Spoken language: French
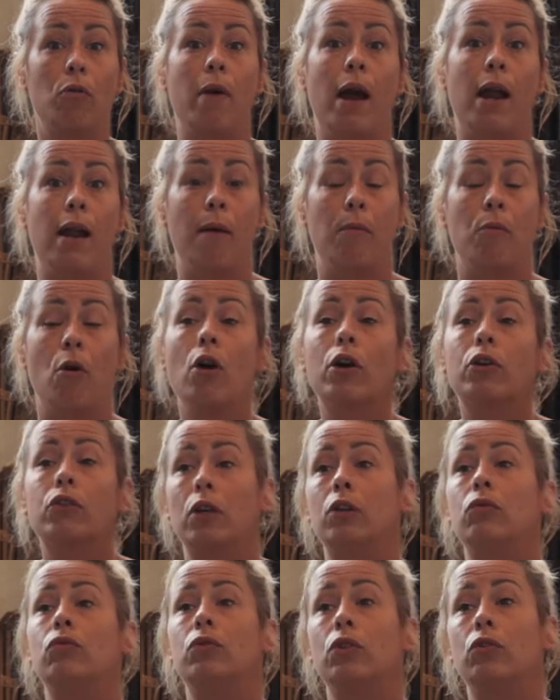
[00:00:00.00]
bah, la mort, et
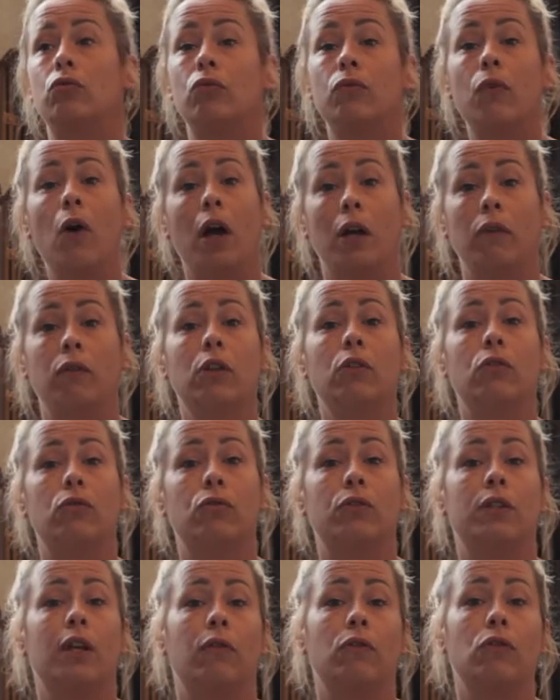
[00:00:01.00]
ça nous est souvent arrivé dans
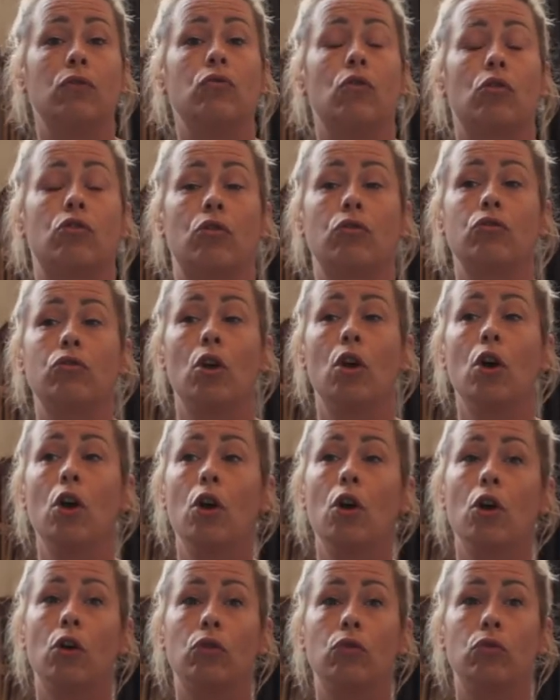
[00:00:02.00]
nos services d'urgence.
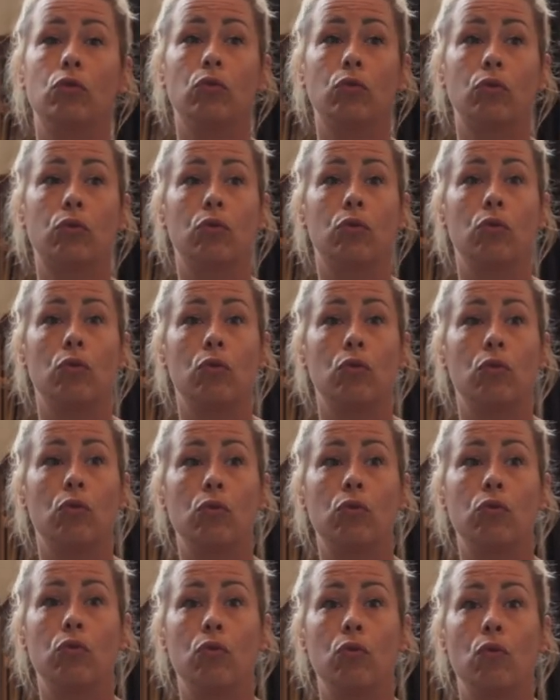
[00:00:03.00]
Donc
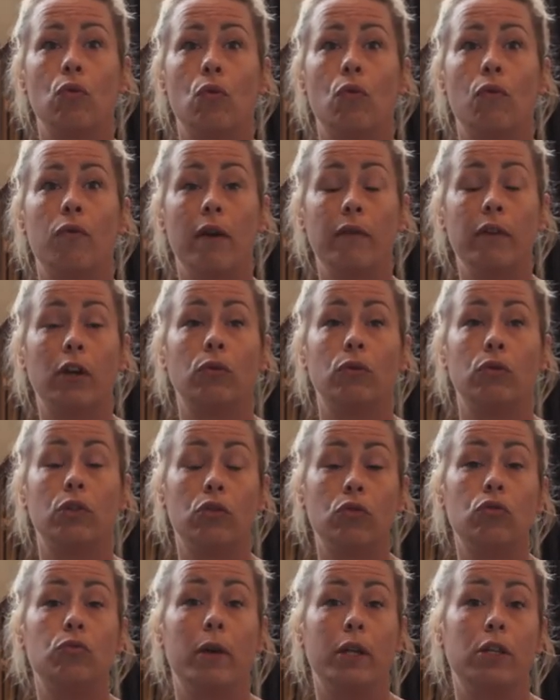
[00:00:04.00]
euh, on va vers une
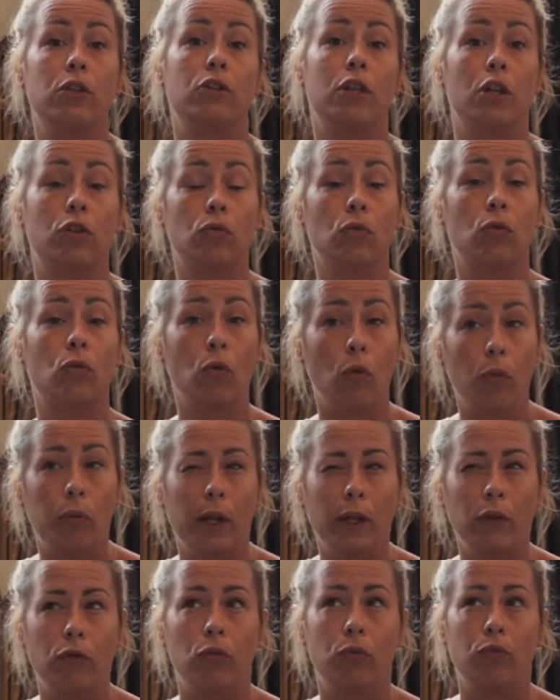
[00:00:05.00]
déshumanisation
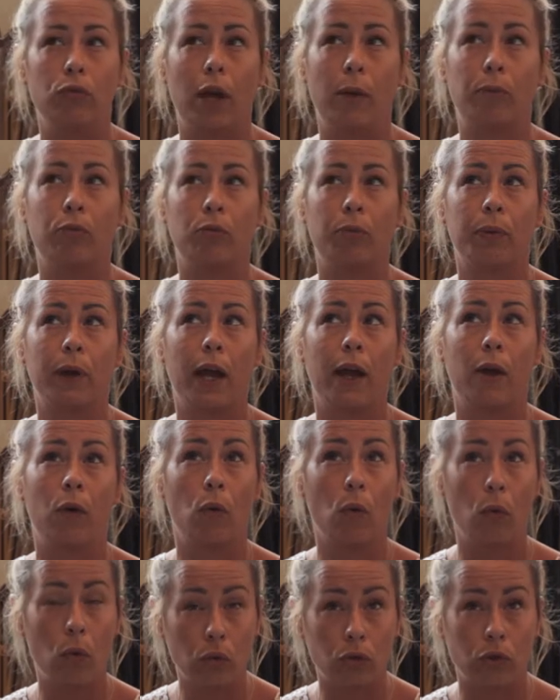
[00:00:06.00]
complète depuis à peu près
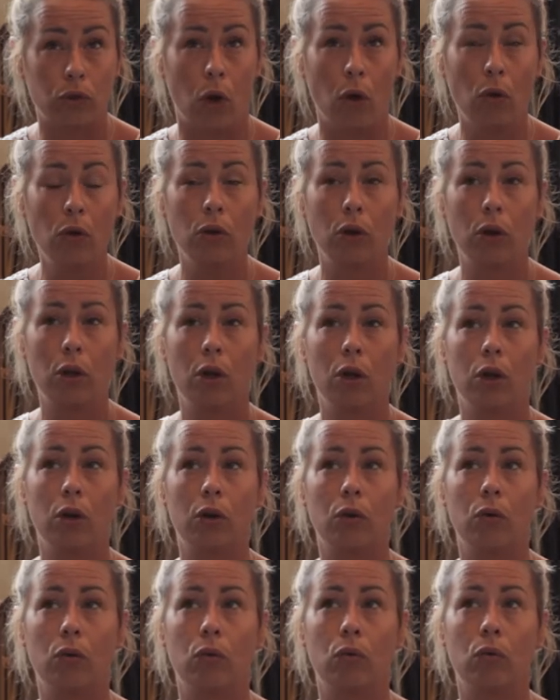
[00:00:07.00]
11 ans
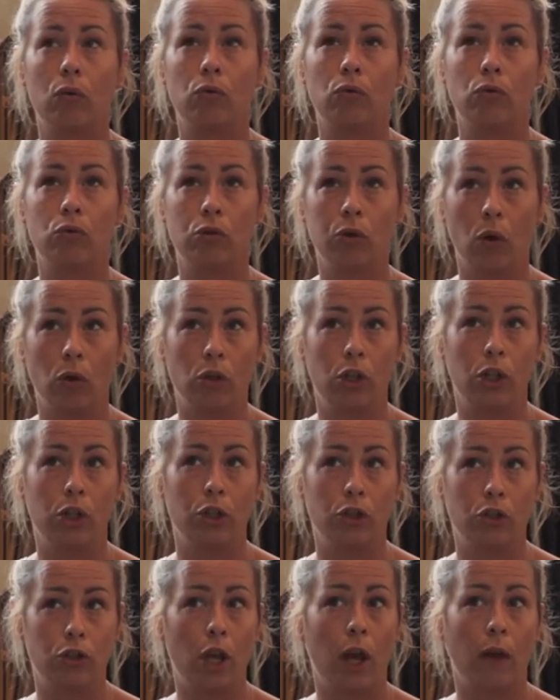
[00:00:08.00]
dans
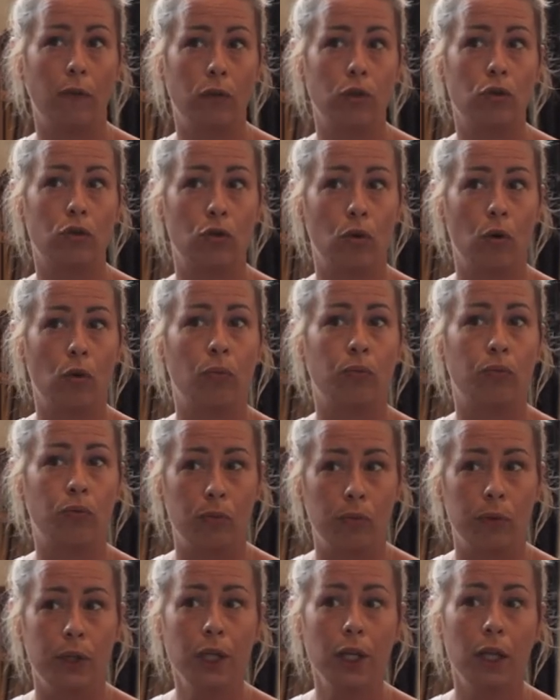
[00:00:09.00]
les services
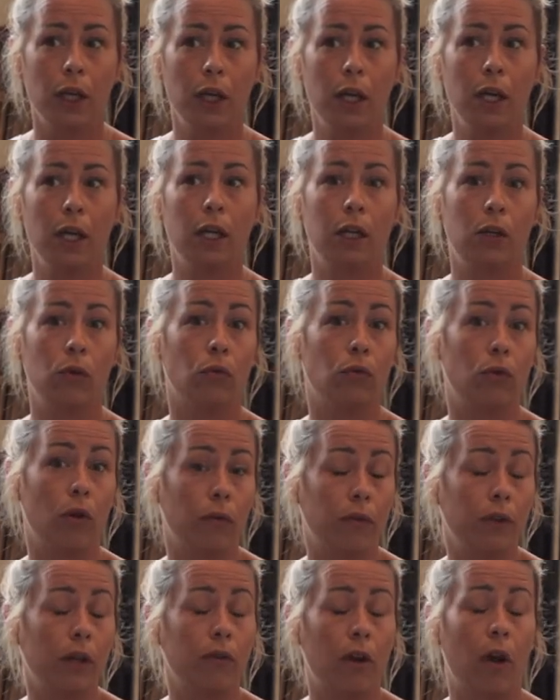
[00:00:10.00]
publics et on en
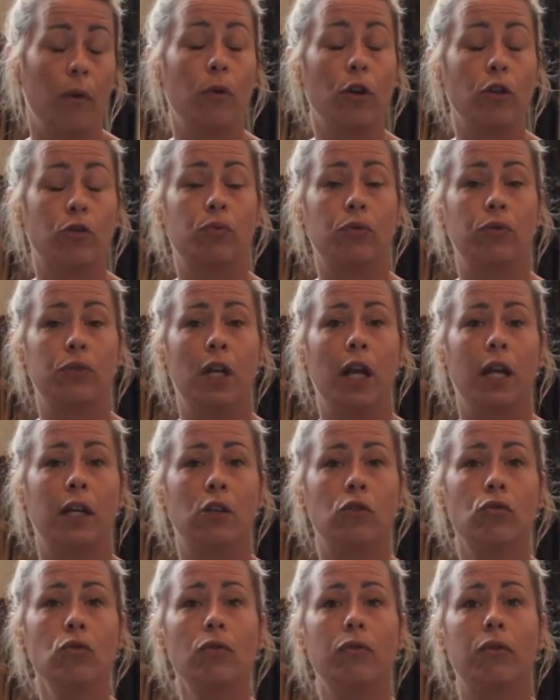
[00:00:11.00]
vient vraiment à se poser la
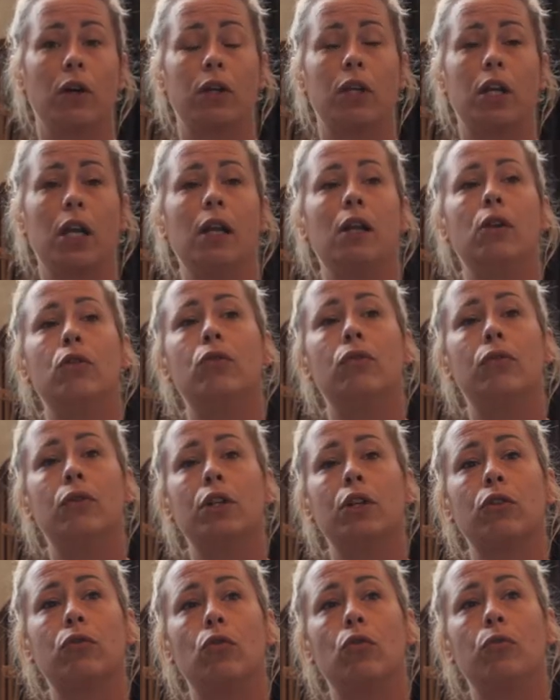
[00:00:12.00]
question quel est le
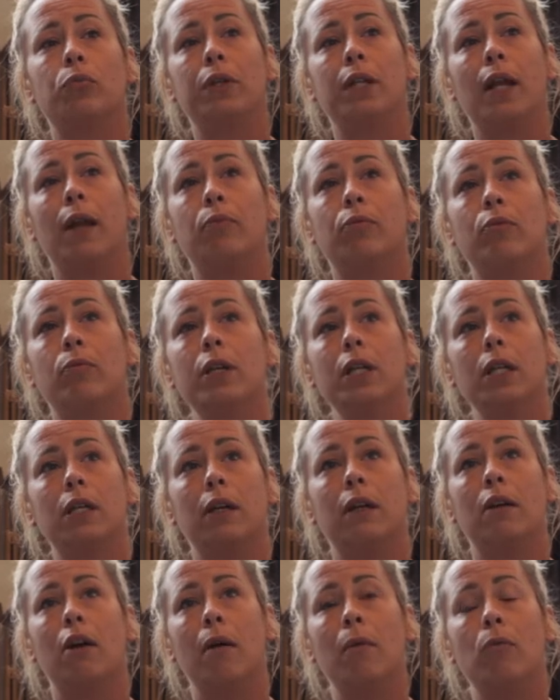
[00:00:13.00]
devenir de l'hôpital public
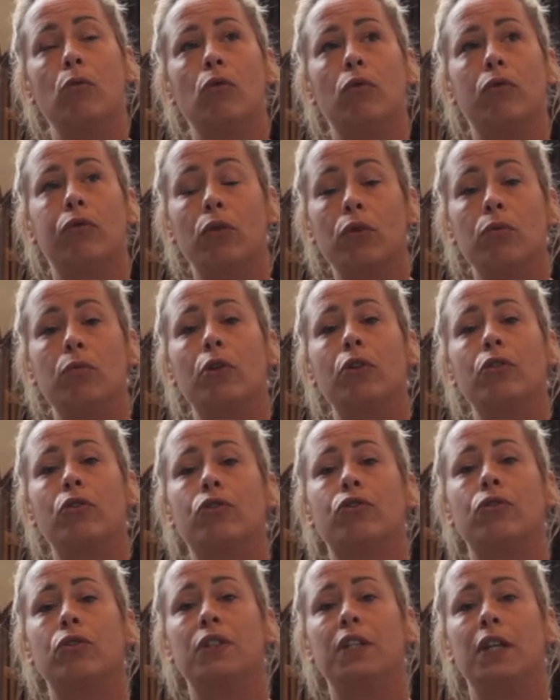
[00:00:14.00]
qui est quand même le fondement de
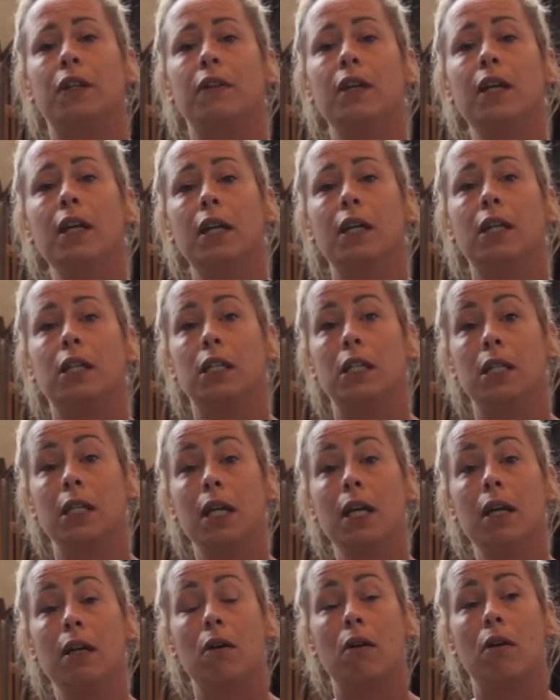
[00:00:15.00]
notre société et qui
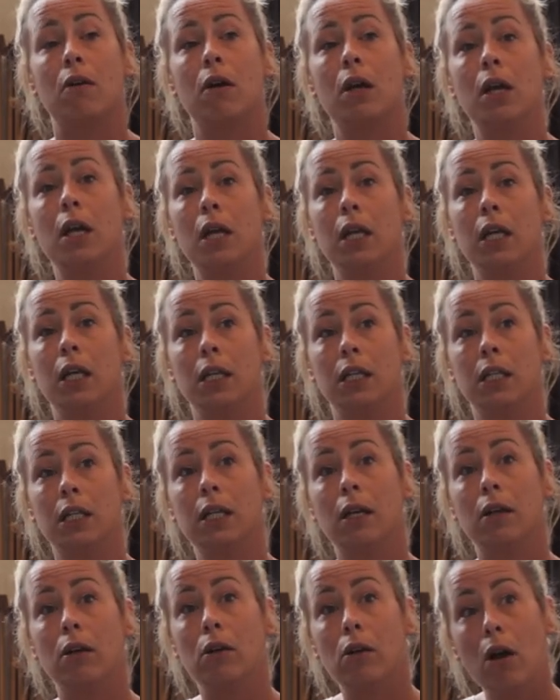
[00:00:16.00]
et
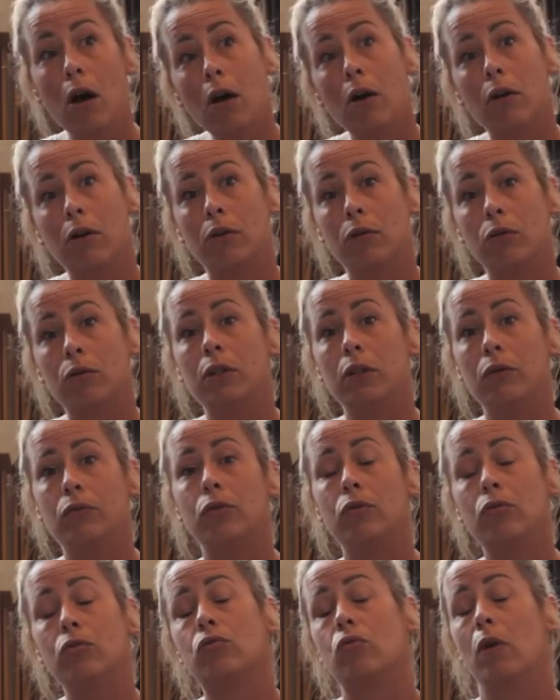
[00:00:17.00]
qui est l'or au
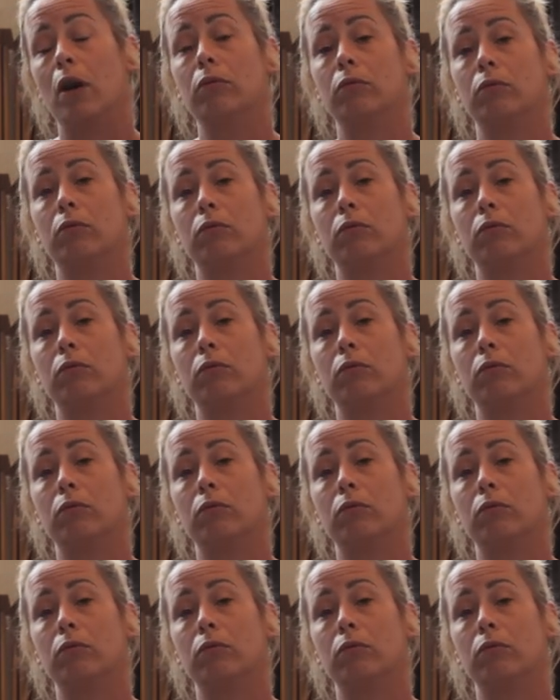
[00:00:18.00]
niveau du soin.